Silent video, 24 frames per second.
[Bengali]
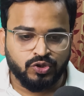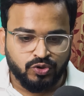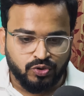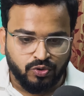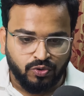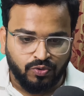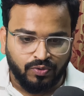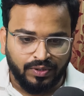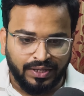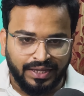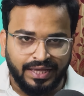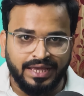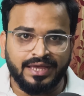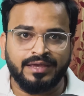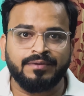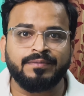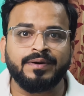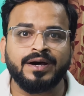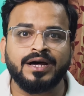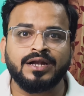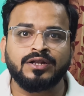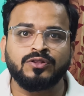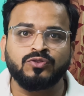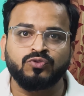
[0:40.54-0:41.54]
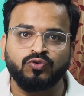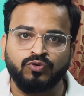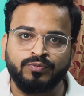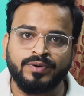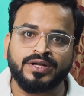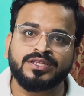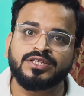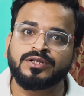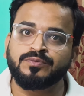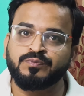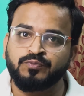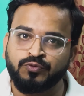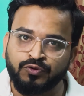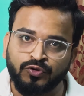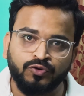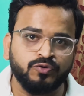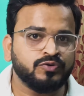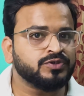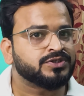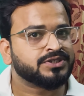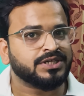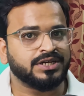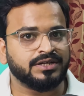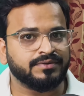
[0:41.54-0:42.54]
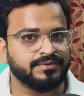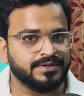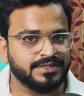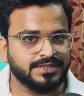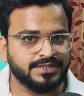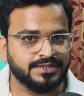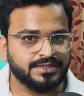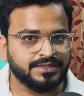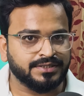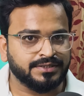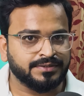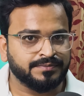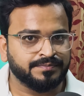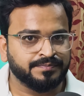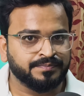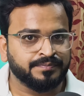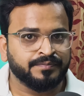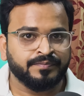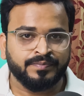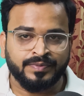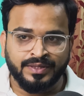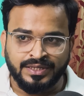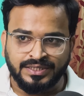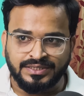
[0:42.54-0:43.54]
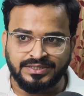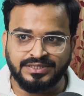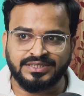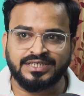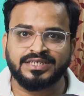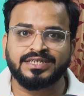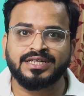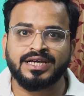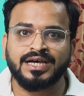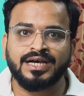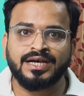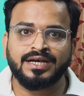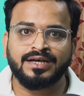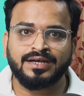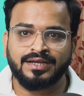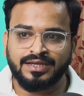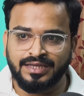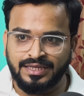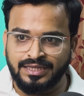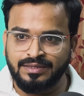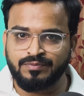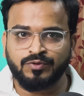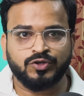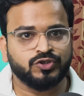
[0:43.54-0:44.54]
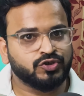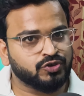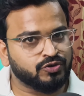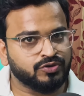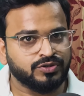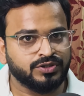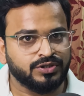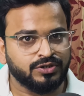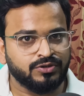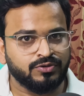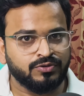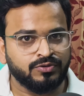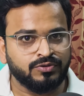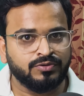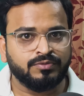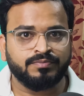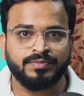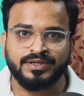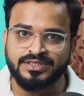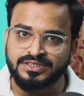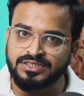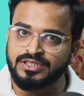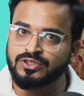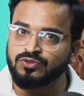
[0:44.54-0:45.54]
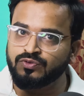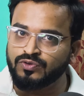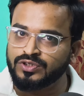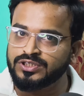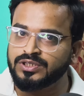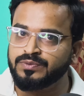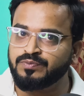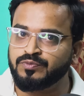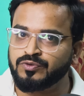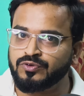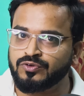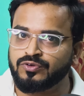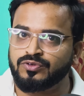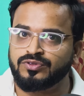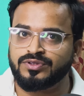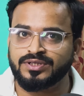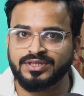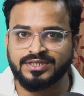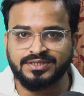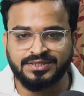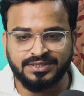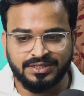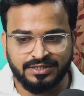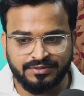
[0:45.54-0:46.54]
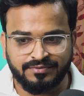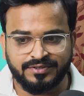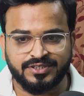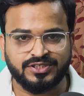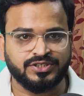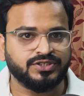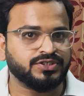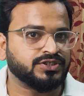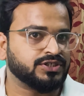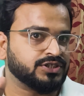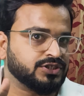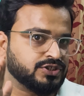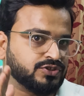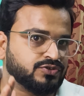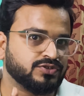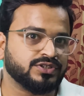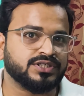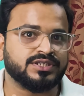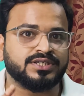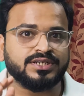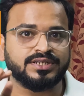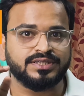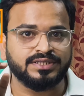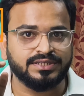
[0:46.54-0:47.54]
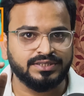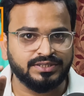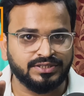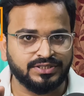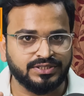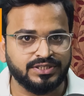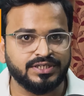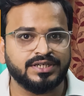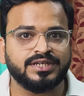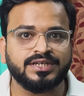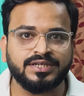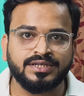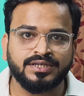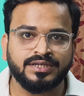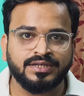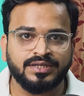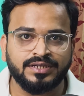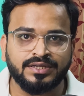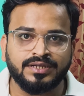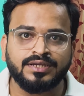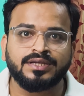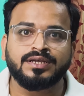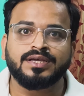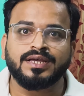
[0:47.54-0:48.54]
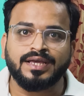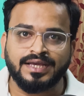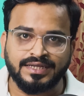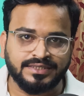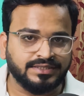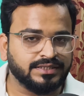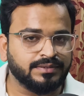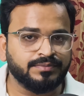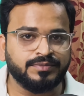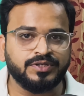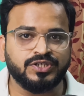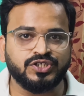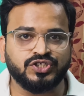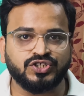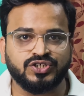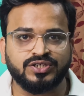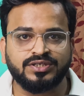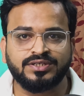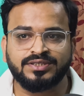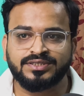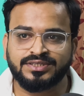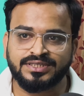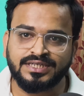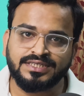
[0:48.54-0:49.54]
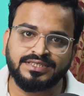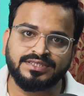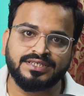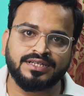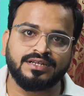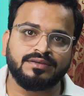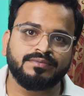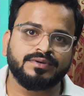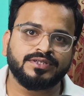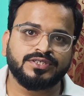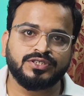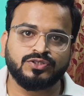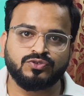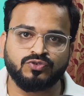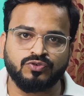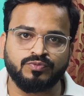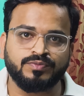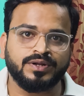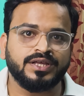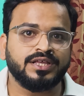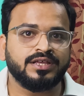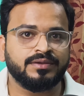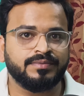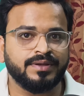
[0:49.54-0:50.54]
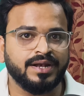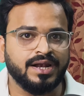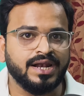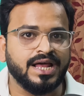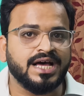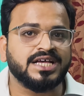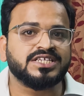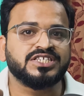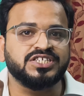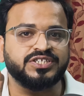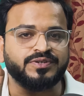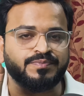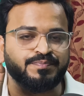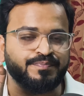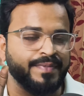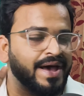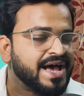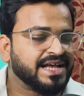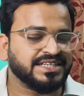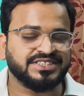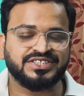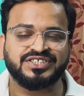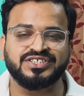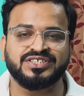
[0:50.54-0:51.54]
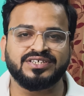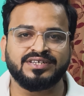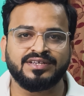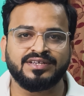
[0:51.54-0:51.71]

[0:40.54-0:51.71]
তো এইবার তোমাদের পুরনো সিলেবাসের যেটা এই বছর দিল বা যেটা দু থেকে সিলেবাস চেঞ্জ হয়ে যেটা দিচ্ছে এক্সামিনেশন সেই সিলেবাসে তোমরা এবার লাস্ট ব্যাচ